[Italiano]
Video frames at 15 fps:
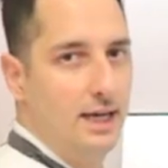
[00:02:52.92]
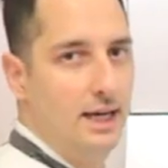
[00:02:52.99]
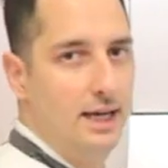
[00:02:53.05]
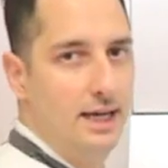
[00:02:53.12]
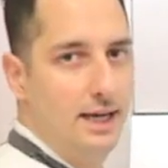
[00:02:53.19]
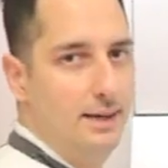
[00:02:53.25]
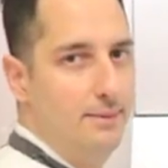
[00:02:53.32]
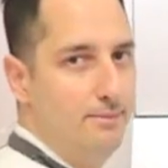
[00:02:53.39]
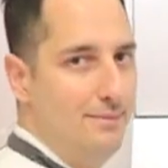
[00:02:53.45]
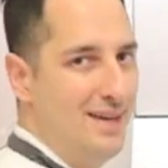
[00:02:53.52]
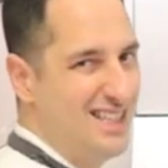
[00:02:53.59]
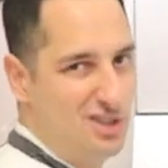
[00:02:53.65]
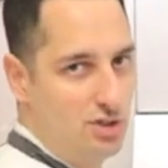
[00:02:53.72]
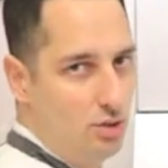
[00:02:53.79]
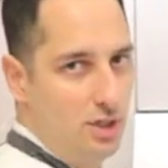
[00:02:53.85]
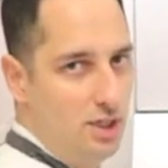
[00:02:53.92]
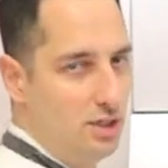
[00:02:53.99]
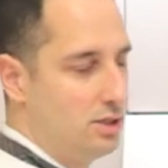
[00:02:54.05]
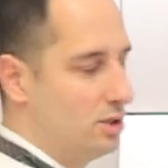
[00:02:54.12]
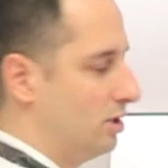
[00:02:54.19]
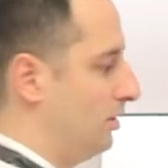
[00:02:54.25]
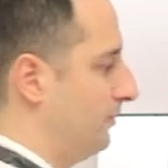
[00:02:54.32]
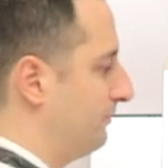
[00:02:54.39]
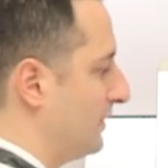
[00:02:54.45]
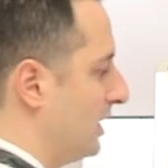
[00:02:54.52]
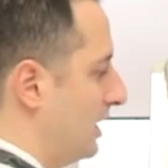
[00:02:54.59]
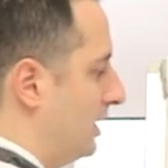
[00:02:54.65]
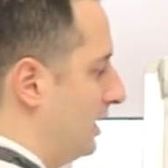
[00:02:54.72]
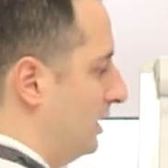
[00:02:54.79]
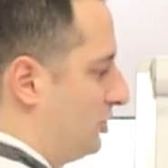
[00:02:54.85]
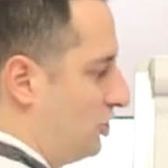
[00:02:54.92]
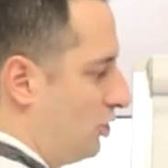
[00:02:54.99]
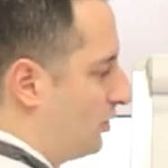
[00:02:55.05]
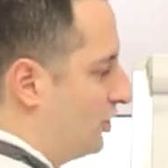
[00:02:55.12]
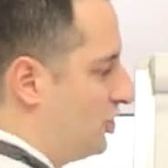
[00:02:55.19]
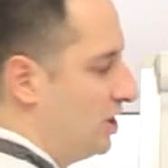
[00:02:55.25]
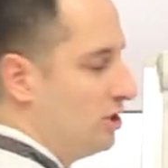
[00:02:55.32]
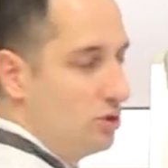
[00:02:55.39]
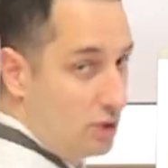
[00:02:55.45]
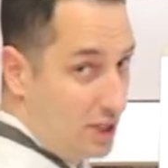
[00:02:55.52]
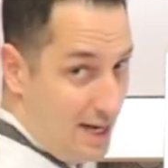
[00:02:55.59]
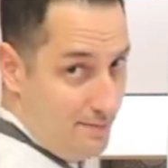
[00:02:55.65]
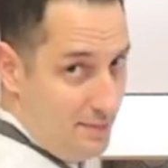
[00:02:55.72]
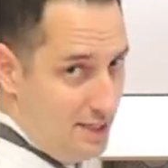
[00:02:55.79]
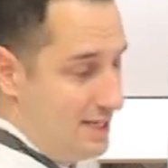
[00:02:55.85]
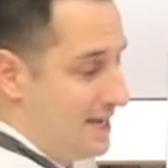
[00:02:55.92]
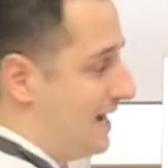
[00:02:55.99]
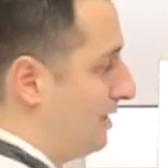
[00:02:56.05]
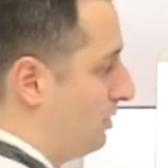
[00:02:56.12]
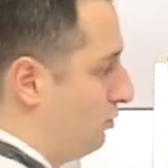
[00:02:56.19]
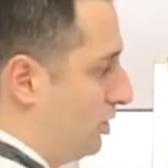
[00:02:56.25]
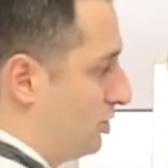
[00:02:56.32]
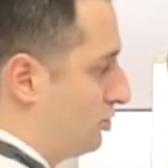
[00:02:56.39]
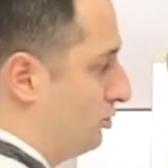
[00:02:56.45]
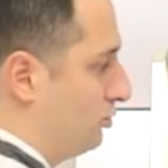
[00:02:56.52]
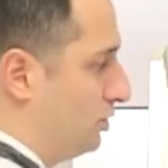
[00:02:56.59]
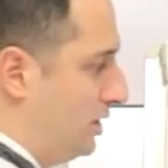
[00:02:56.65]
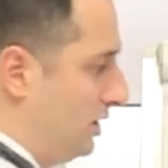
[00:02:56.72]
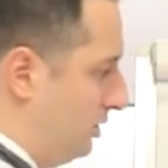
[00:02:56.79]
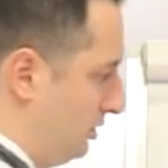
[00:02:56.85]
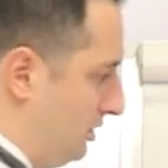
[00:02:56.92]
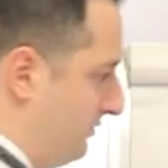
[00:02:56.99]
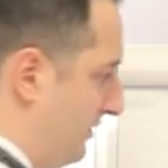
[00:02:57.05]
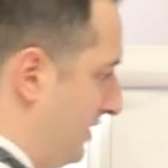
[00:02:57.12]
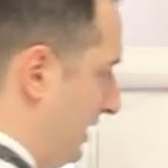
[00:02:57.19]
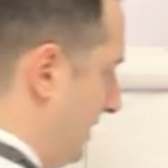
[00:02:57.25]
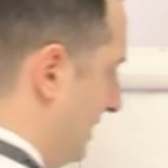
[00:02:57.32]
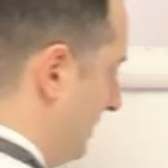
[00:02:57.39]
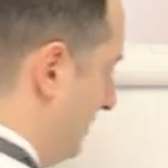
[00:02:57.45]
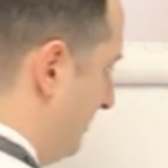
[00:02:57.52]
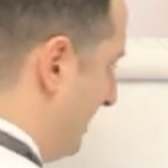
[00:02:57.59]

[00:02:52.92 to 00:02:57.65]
eh, mezzo litro, eh, 500 grammi di acqua su un chilo di farina di